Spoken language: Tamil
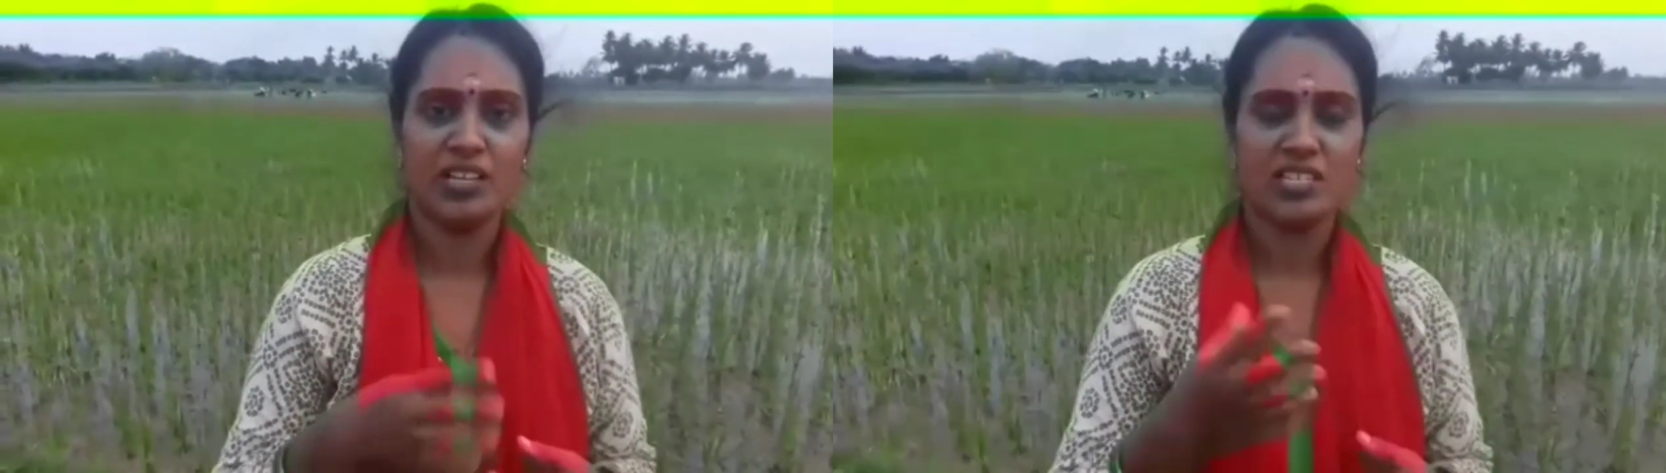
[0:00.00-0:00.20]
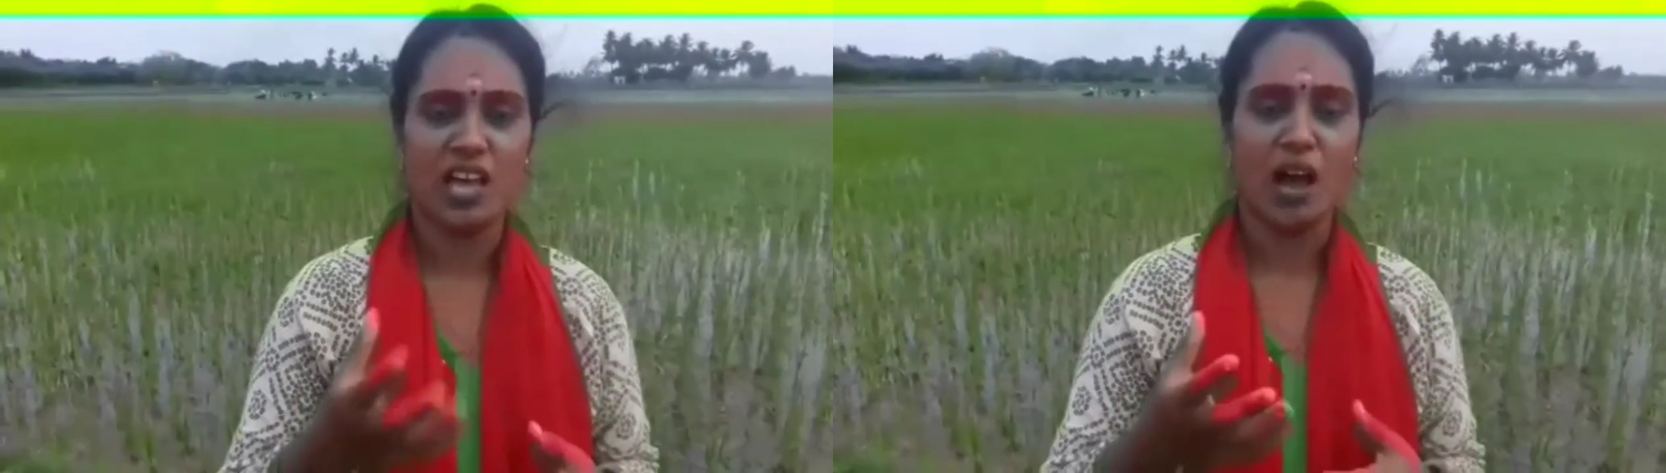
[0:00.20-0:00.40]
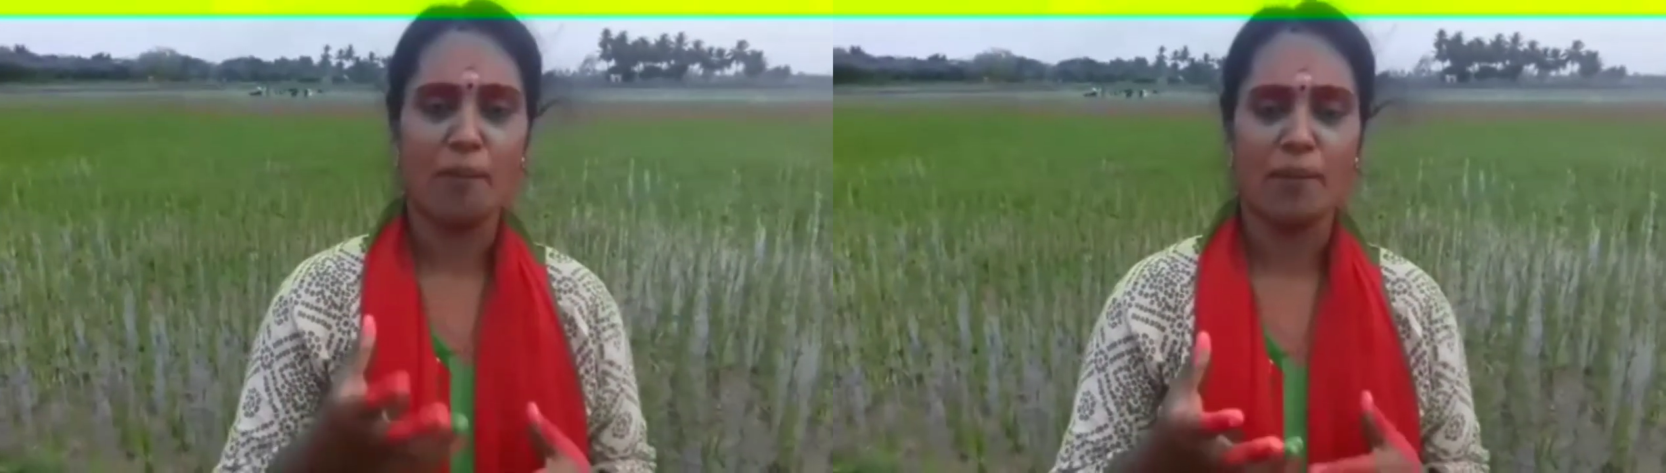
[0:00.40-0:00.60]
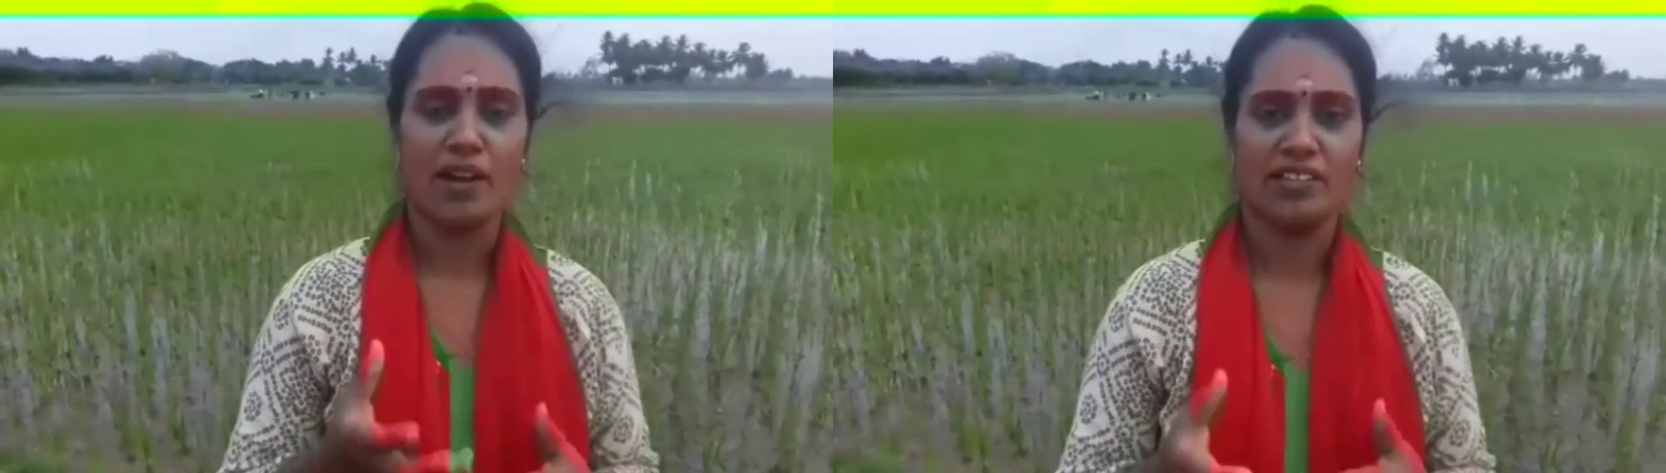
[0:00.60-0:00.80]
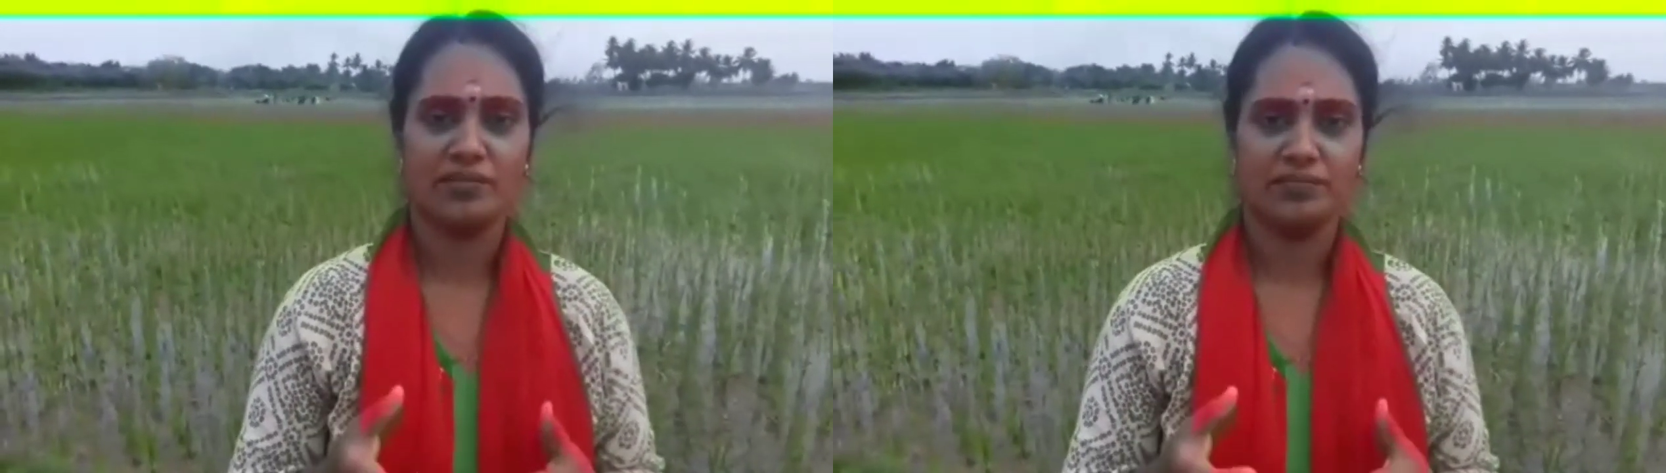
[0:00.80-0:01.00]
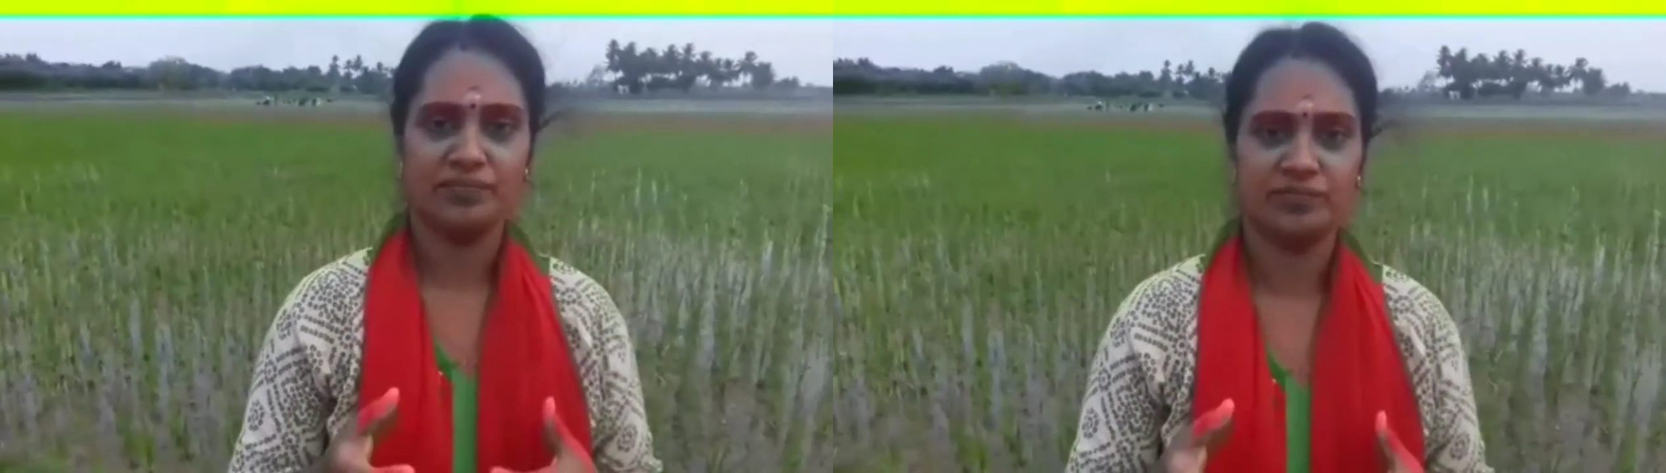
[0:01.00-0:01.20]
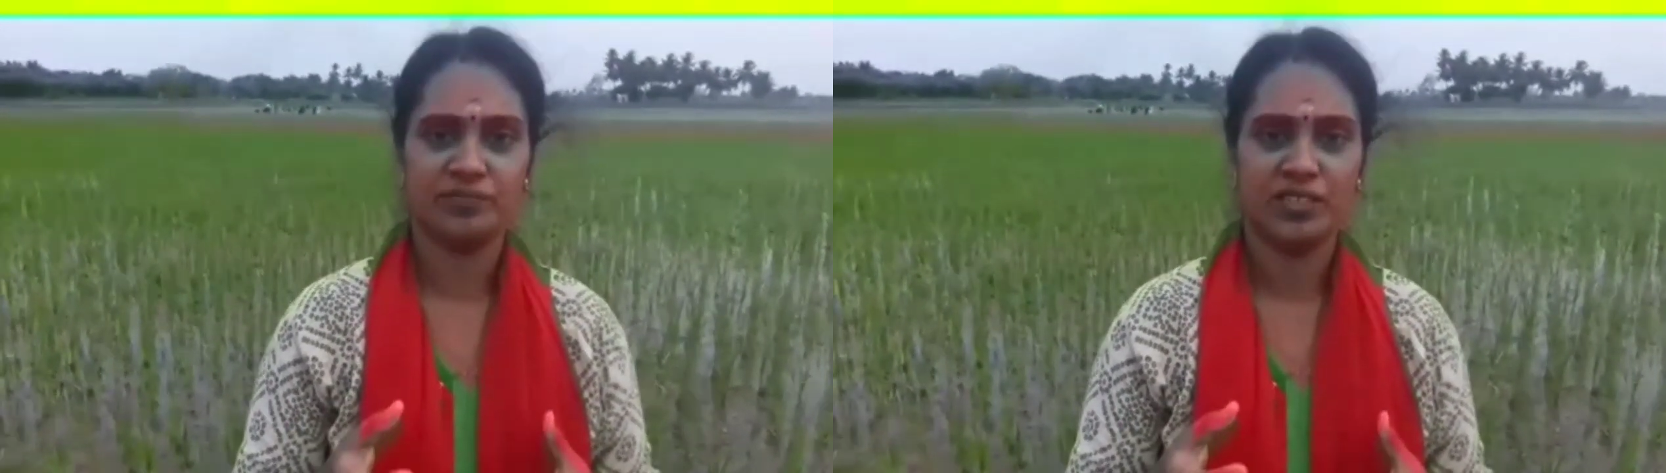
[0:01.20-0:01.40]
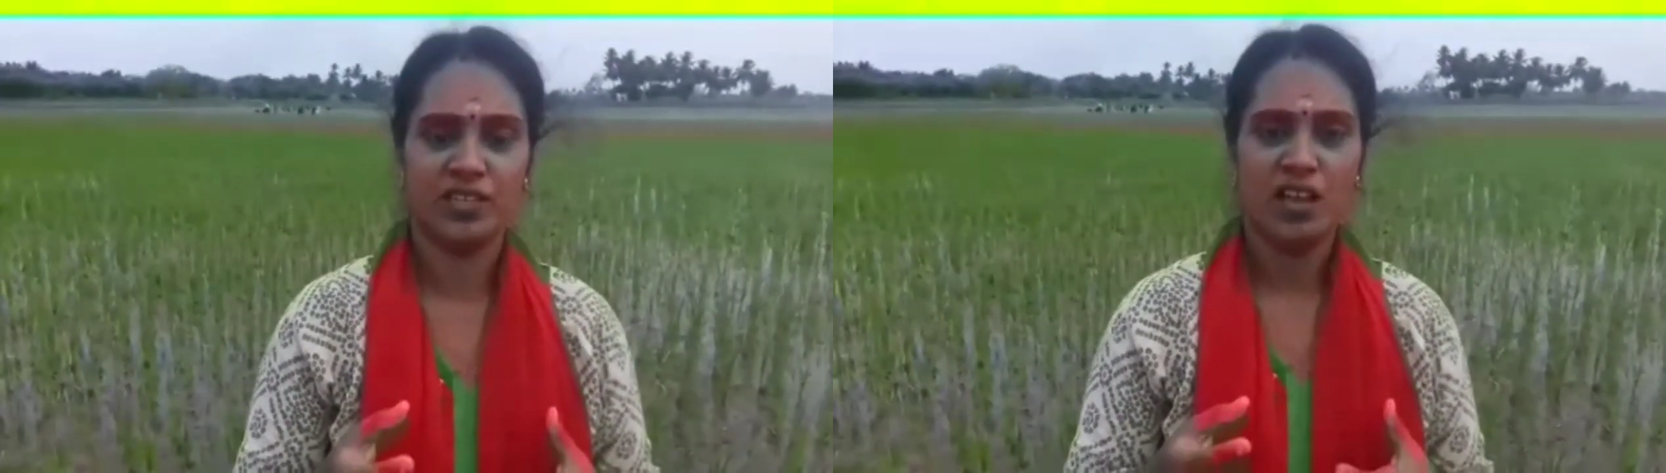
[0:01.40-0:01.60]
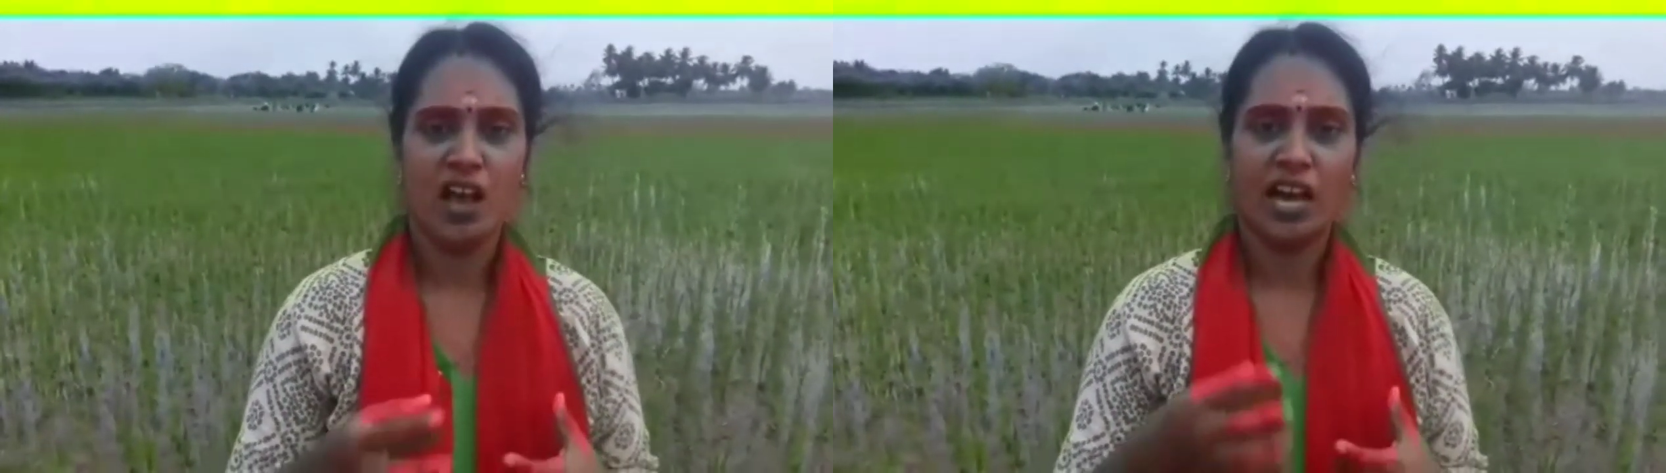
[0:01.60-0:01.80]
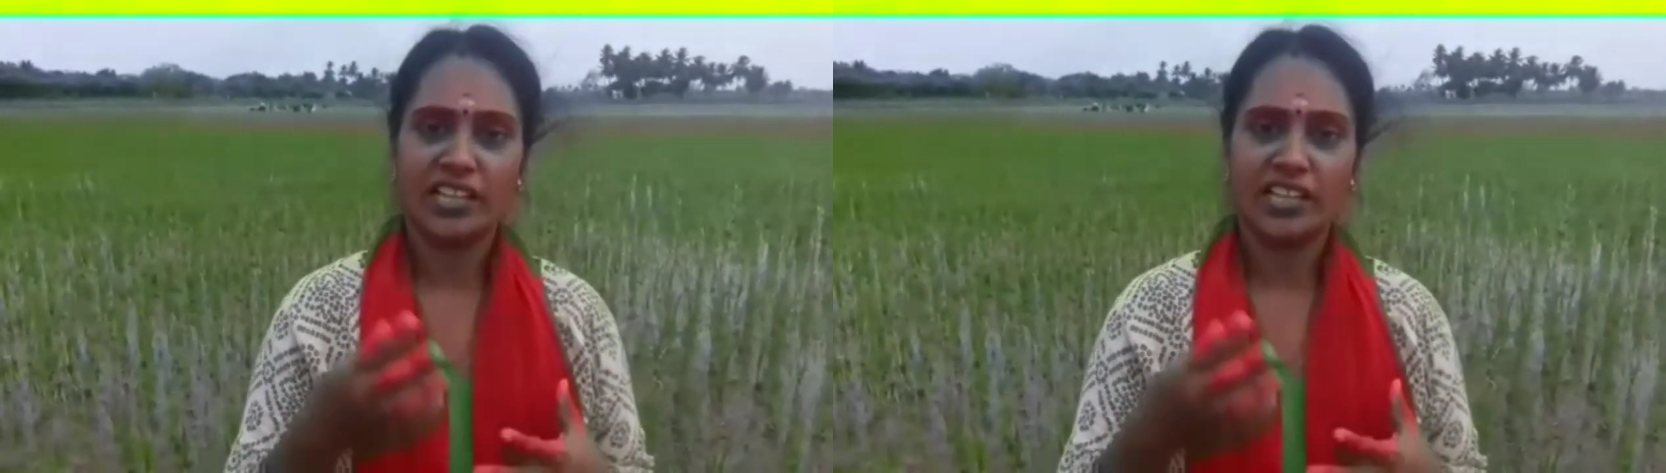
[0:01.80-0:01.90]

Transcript: டெய்லியும் குளிப்பாட்டினாலும் வீக்லி